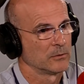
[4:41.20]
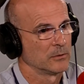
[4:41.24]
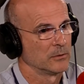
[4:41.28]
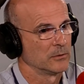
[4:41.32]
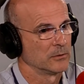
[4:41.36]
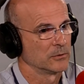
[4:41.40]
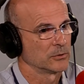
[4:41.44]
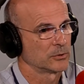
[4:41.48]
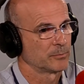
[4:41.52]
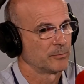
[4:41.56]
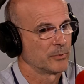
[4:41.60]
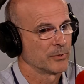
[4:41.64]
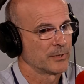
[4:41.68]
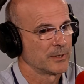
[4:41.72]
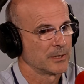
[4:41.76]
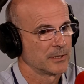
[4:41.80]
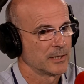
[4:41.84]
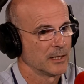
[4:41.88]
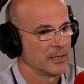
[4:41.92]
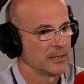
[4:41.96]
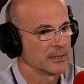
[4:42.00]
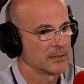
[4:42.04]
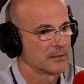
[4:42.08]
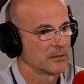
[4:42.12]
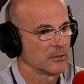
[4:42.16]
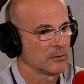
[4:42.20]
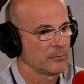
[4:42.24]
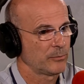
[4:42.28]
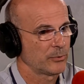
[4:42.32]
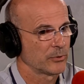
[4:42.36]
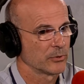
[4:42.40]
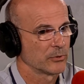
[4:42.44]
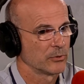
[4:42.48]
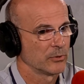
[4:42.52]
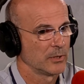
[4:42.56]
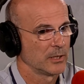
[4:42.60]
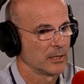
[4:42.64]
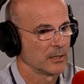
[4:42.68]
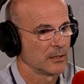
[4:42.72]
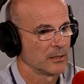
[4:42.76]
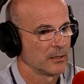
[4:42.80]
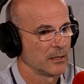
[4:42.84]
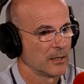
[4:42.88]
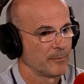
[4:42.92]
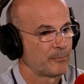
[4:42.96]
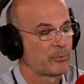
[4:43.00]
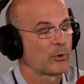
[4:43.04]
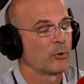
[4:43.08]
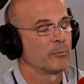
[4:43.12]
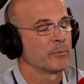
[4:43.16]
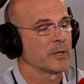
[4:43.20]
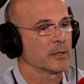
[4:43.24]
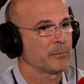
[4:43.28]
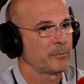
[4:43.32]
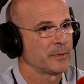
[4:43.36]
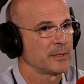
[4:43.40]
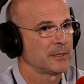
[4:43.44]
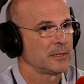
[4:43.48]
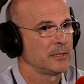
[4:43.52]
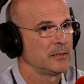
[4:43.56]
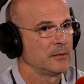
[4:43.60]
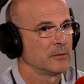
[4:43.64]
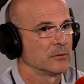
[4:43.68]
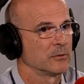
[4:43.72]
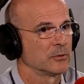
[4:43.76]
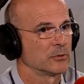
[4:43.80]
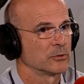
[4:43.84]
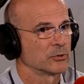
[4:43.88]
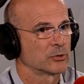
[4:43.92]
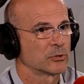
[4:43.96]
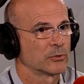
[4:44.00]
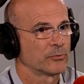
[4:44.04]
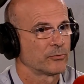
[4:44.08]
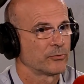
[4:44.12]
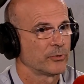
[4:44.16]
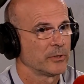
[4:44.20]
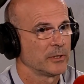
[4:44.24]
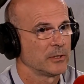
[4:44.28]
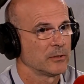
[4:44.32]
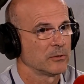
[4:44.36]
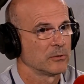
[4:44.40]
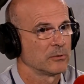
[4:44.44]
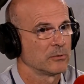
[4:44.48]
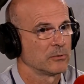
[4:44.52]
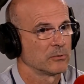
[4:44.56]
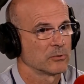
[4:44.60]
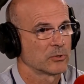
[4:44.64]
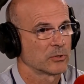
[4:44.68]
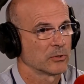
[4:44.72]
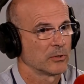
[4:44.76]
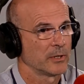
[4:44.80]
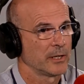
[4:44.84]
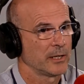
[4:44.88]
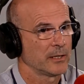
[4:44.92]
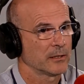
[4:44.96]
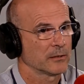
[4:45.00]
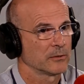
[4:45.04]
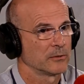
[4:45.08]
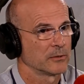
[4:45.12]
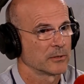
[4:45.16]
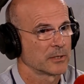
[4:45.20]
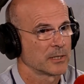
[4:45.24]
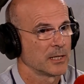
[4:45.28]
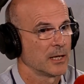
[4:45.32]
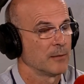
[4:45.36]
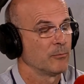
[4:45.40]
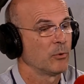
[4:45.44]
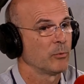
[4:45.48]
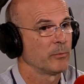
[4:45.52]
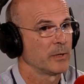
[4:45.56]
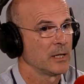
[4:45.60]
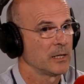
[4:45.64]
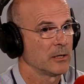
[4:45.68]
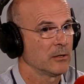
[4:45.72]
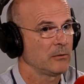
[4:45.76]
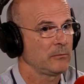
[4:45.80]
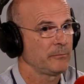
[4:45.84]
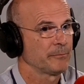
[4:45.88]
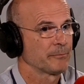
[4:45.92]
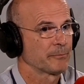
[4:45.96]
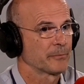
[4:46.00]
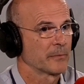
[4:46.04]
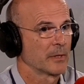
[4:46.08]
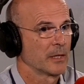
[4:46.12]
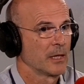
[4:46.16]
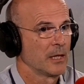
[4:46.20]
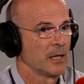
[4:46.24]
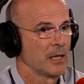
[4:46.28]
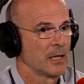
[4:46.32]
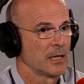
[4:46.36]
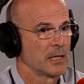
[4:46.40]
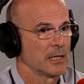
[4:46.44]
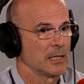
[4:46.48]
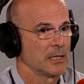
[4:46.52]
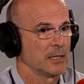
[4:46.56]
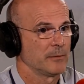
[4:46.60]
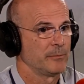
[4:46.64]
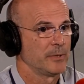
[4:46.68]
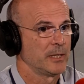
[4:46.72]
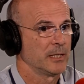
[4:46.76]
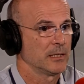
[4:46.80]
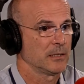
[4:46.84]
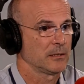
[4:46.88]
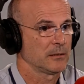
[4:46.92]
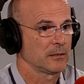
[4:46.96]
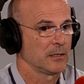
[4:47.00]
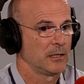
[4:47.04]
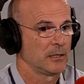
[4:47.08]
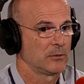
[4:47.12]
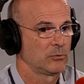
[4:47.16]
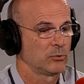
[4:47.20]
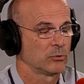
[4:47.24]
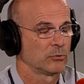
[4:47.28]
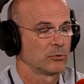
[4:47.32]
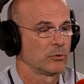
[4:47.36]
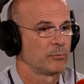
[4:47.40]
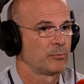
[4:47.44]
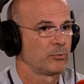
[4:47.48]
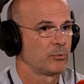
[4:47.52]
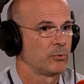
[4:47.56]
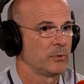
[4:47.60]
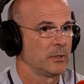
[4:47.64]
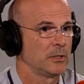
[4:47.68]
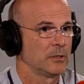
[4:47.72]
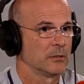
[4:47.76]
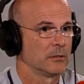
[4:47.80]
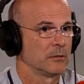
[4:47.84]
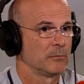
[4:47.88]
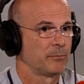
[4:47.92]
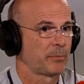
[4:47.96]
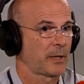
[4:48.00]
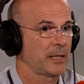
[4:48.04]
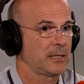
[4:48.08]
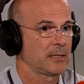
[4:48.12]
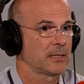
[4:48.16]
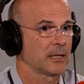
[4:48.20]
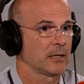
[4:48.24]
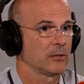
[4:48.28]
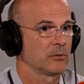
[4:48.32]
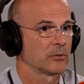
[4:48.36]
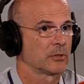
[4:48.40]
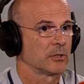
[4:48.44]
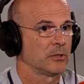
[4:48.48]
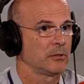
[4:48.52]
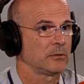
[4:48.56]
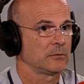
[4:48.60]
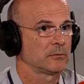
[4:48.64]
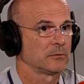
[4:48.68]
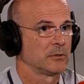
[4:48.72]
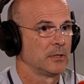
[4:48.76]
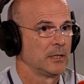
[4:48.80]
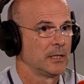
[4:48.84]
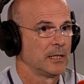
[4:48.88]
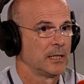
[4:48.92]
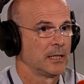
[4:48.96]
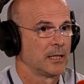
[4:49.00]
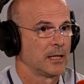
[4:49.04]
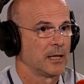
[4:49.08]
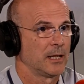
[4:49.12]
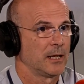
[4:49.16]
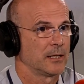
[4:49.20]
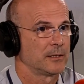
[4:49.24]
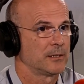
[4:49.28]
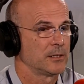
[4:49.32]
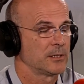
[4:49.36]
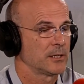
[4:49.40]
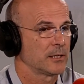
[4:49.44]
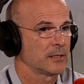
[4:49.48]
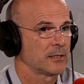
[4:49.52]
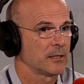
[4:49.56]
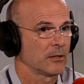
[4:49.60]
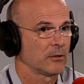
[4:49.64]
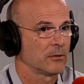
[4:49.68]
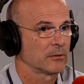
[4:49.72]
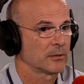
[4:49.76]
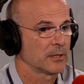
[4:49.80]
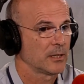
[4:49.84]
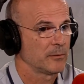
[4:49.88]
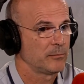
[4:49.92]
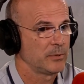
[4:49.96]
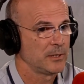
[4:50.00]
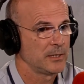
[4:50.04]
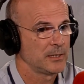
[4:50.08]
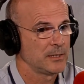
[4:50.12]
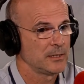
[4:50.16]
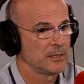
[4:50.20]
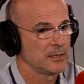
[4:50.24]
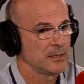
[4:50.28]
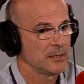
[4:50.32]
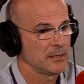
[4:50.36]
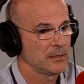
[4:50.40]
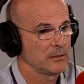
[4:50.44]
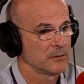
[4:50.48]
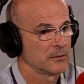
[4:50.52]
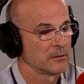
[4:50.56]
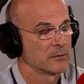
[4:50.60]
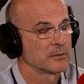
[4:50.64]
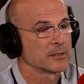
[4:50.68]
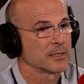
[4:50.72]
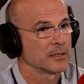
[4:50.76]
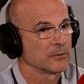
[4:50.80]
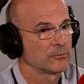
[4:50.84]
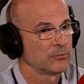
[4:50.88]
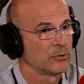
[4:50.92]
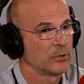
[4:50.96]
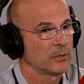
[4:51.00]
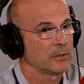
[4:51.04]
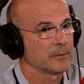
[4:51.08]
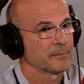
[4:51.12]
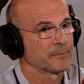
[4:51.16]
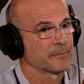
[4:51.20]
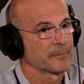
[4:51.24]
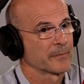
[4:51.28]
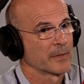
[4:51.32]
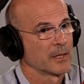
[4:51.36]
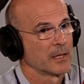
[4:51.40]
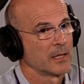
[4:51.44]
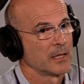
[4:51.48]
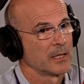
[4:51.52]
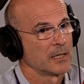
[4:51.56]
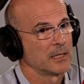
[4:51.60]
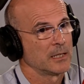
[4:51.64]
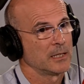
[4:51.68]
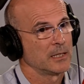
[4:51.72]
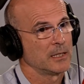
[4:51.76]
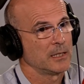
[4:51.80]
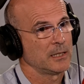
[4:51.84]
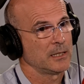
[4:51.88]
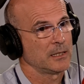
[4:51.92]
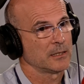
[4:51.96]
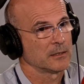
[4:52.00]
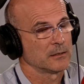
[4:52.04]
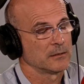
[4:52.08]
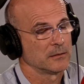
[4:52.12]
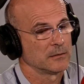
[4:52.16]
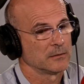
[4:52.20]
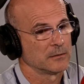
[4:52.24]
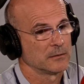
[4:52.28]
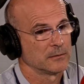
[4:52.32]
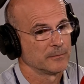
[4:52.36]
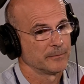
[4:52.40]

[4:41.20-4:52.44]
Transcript: je peux citer l'exemple de la, première piscine chauffée au solaire qui est à Montmélian. Eh bien, elle tourne depuis près de 40 ans. Elle a déjà été rentabilisée 5 fois. Mm. Euh,